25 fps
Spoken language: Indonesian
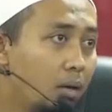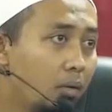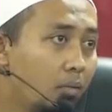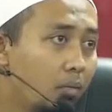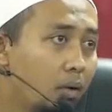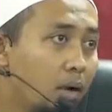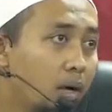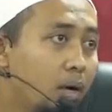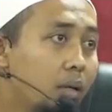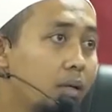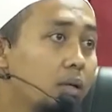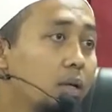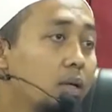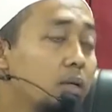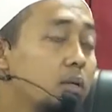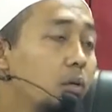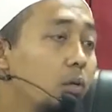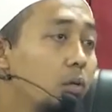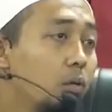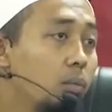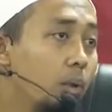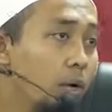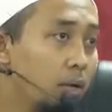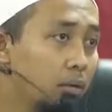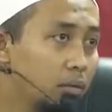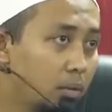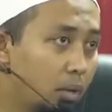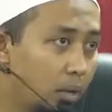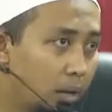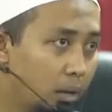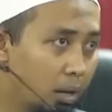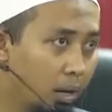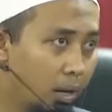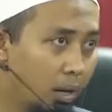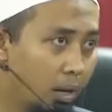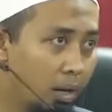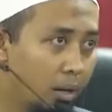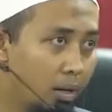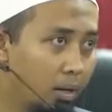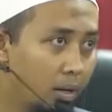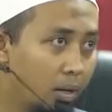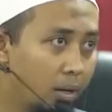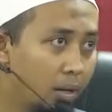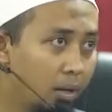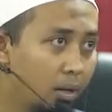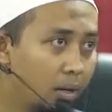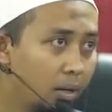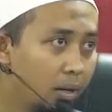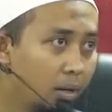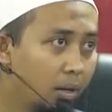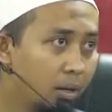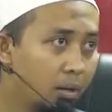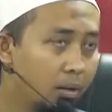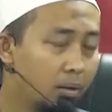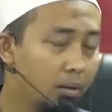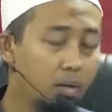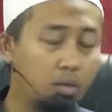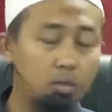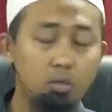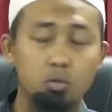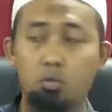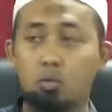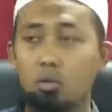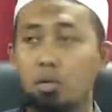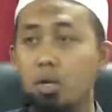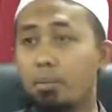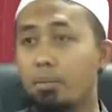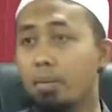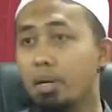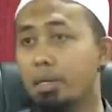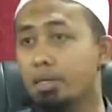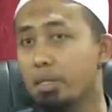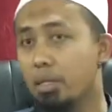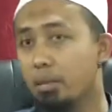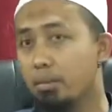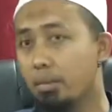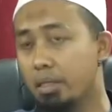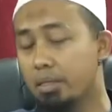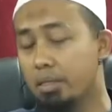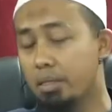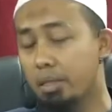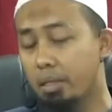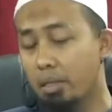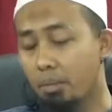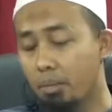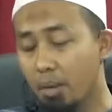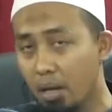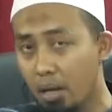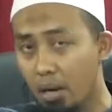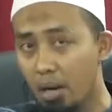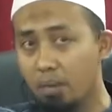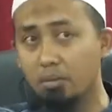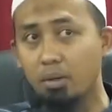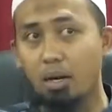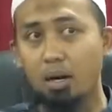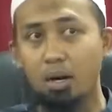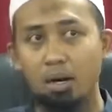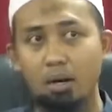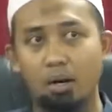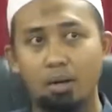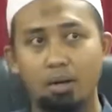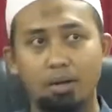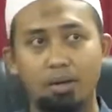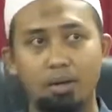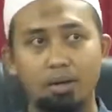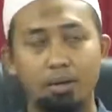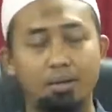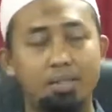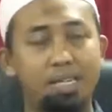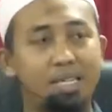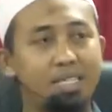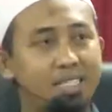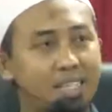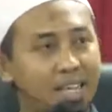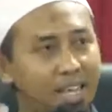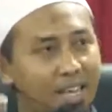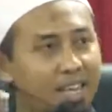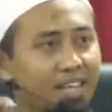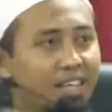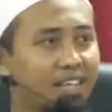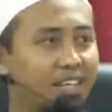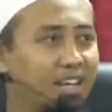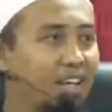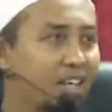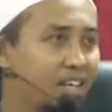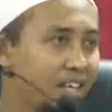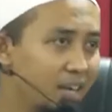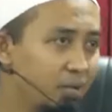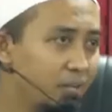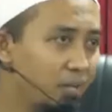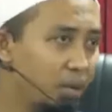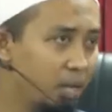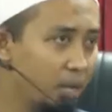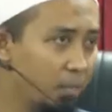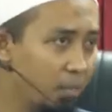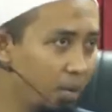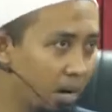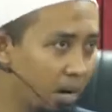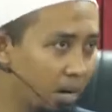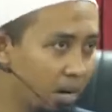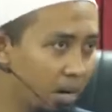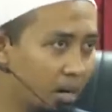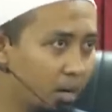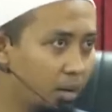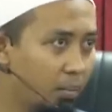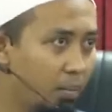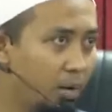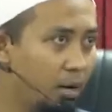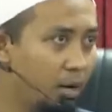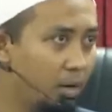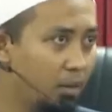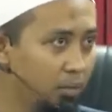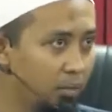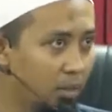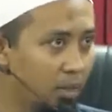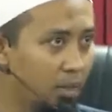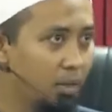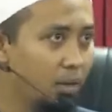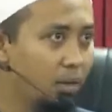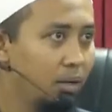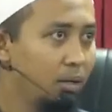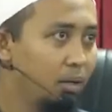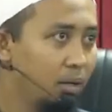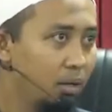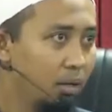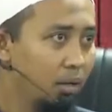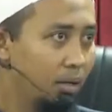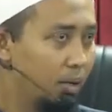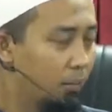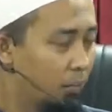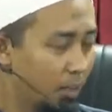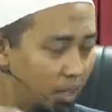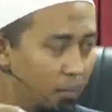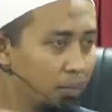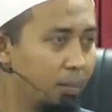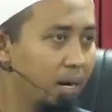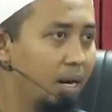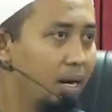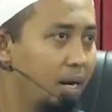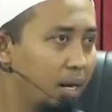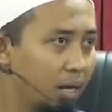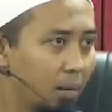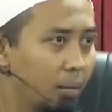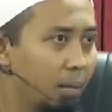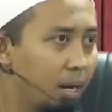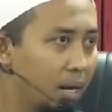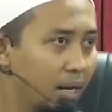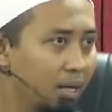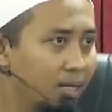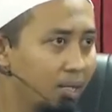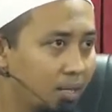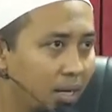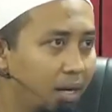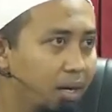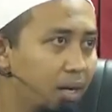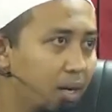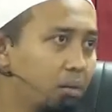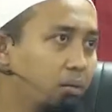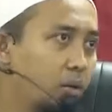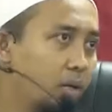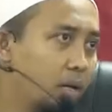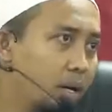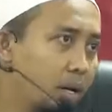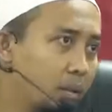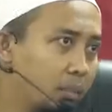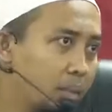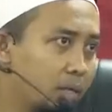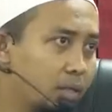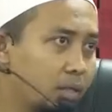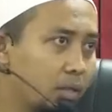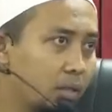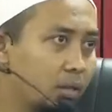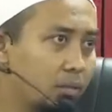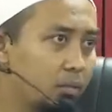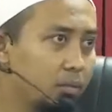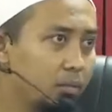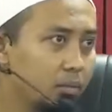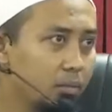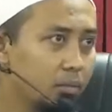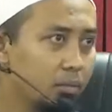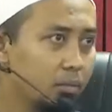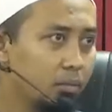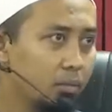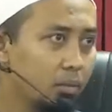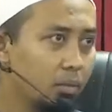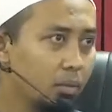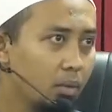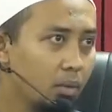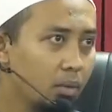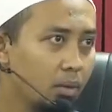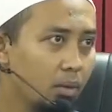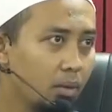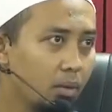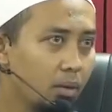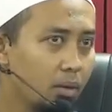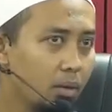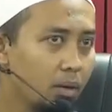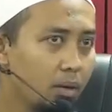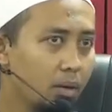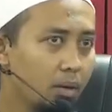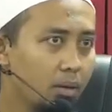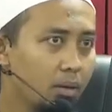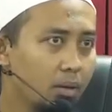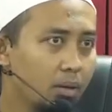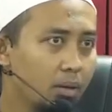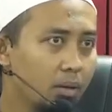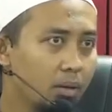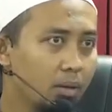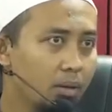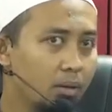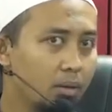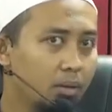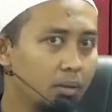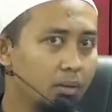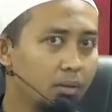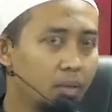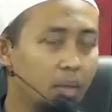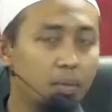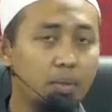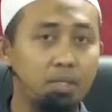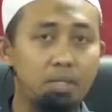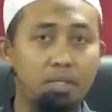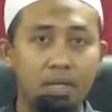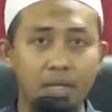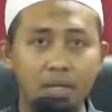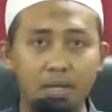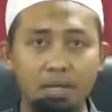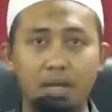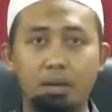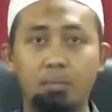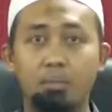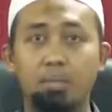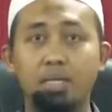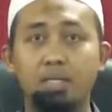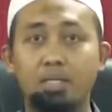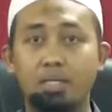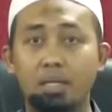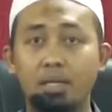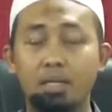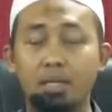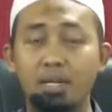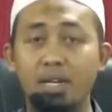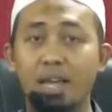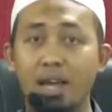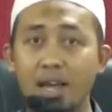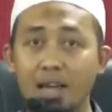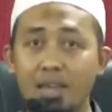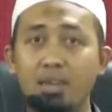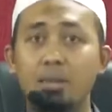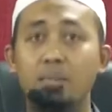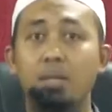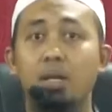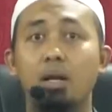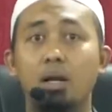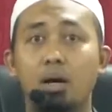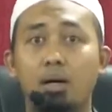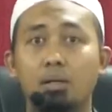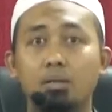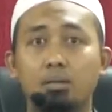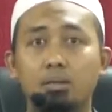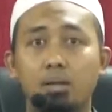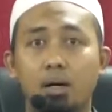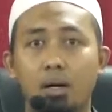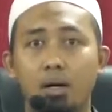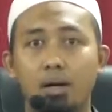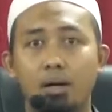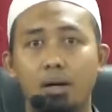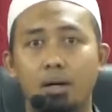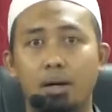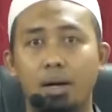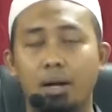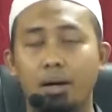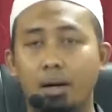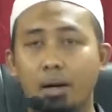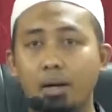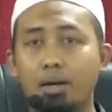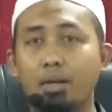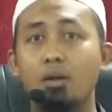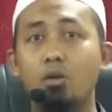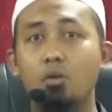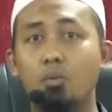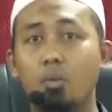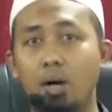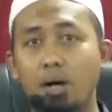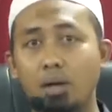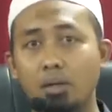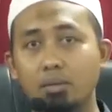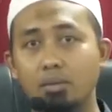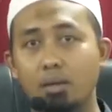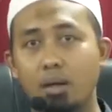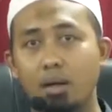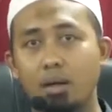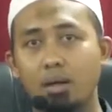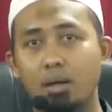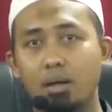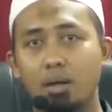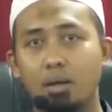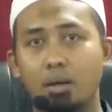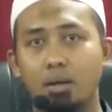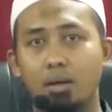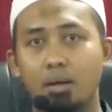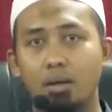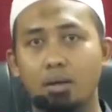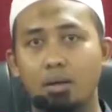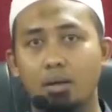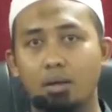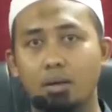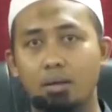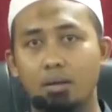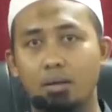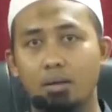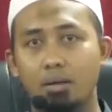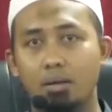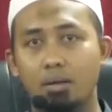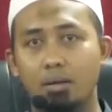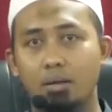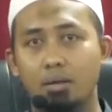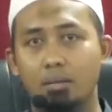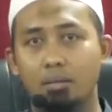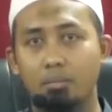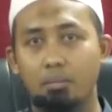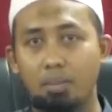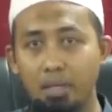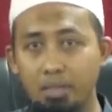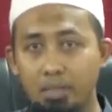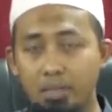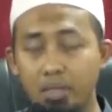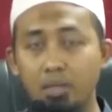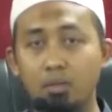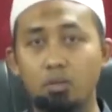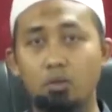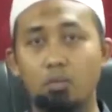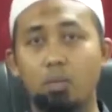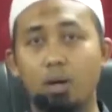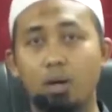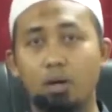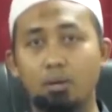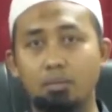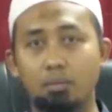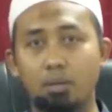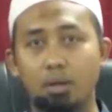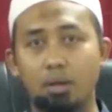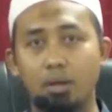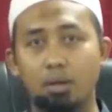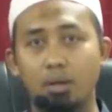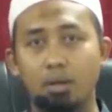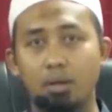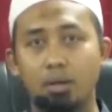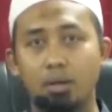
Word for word: fala tad'u ma ahada dan sungguhnya masjid-masjid ini milik Allah dan jangan kalian beribadah kepada Allah beribadah kepada selain Allah dalam masjid ya tapi jadikan masjid ini hanya milik Allah karena ini rumah Allah masjid rumah Allah